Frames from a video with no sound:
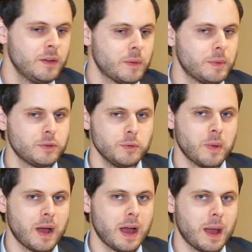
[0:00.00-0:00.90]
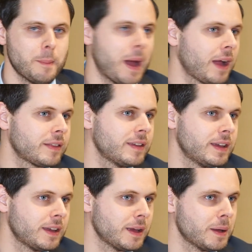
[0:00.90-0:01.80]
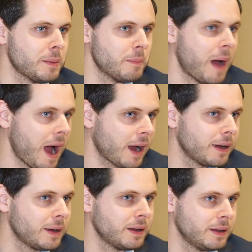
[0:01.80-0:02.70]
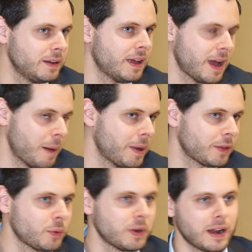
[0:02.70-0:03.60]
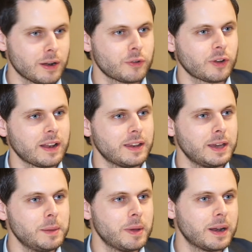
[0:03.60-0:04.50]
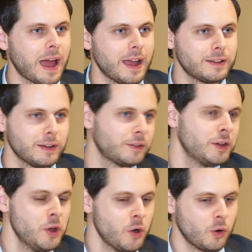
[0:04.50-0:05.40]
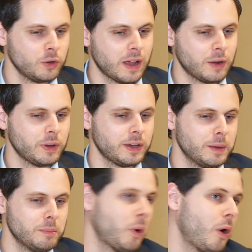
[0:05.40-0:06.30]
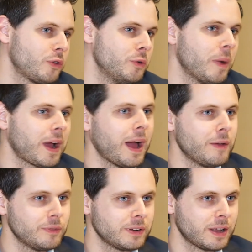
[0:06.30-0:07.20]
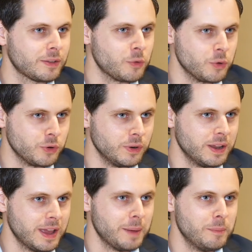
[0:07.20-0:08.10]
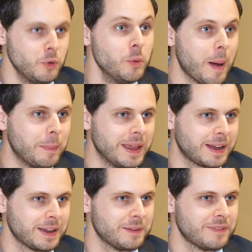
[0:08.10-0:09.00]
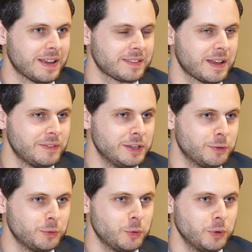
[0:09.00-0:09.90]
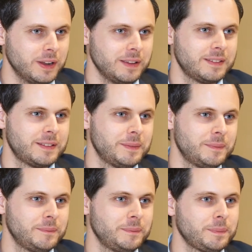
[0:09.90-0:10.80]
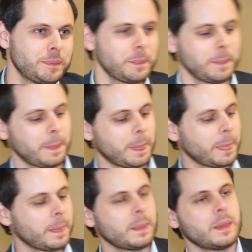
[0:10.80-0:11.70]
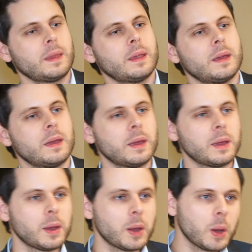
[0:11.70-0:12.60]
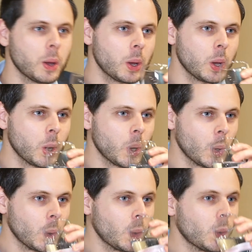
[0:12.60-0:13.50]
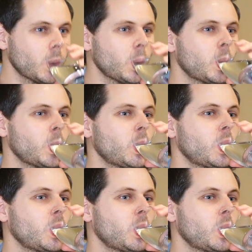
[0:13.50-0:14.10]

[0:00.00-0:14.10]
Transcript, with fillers: Wir haben jetzt über ähm, 80 äh, Marken in der Amazon-Handelsstrategie begleitet und dadurch eben branchenübergreifend einen ganz guten ähm, Überblick, ähm, was da wie zu tun ist. Bevor wir da in die einzelnen strategischen Ausprägungen reinkommen, wir haben hier